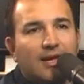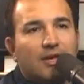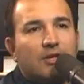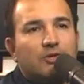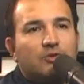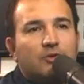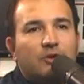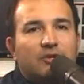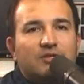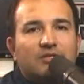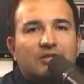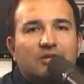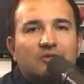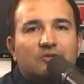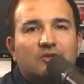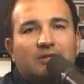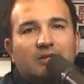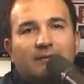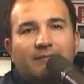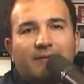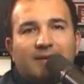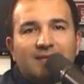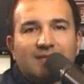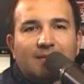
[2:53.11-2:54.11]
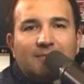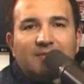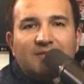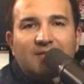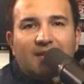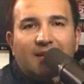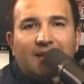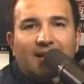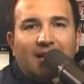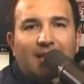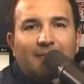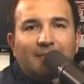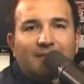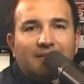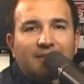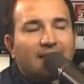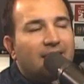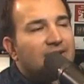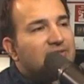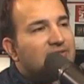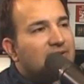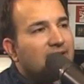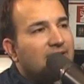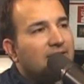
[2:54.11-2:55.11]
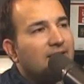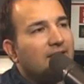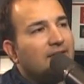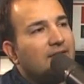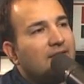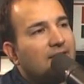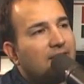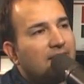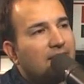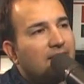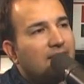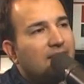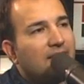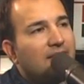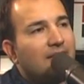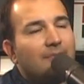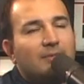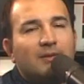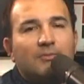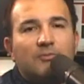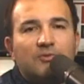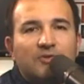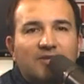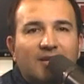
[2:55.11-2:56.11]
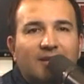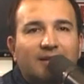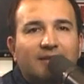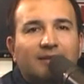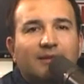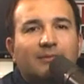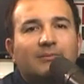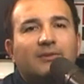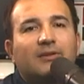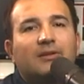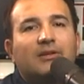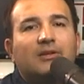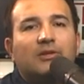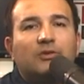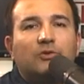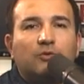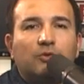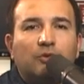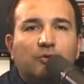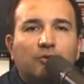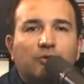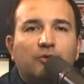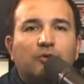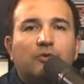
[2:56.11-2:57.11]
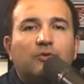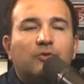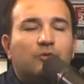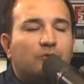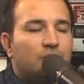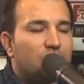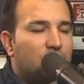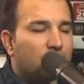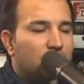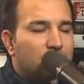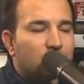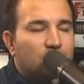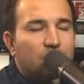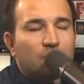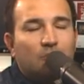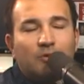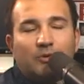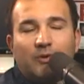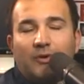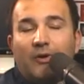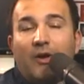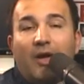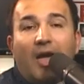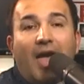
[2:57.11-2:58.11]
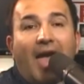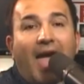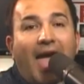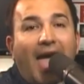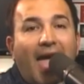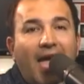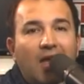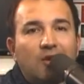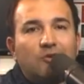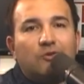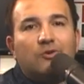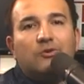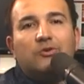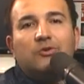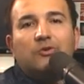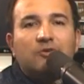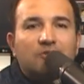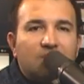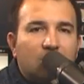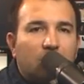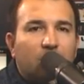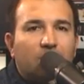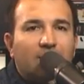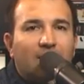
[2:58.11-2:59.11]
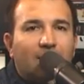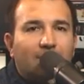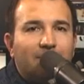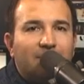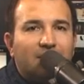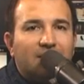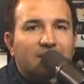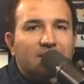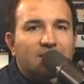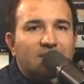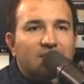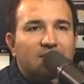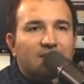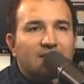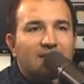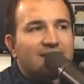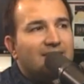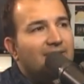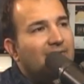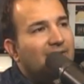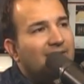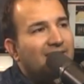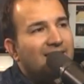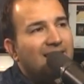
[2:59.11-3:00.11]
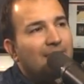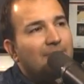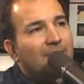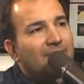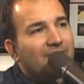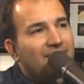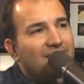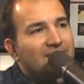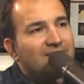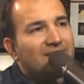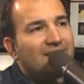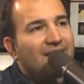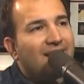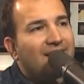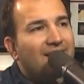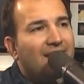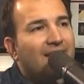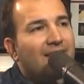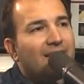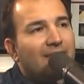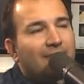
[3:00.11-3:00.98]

Söyleyecek çok da fazla bir şey kalmadı. Gerçekten de e, bir müzik adamı, duygu yönü, coşku yönü, her yönü yüksek olan bir kişiydi sevgili Namurvancılar.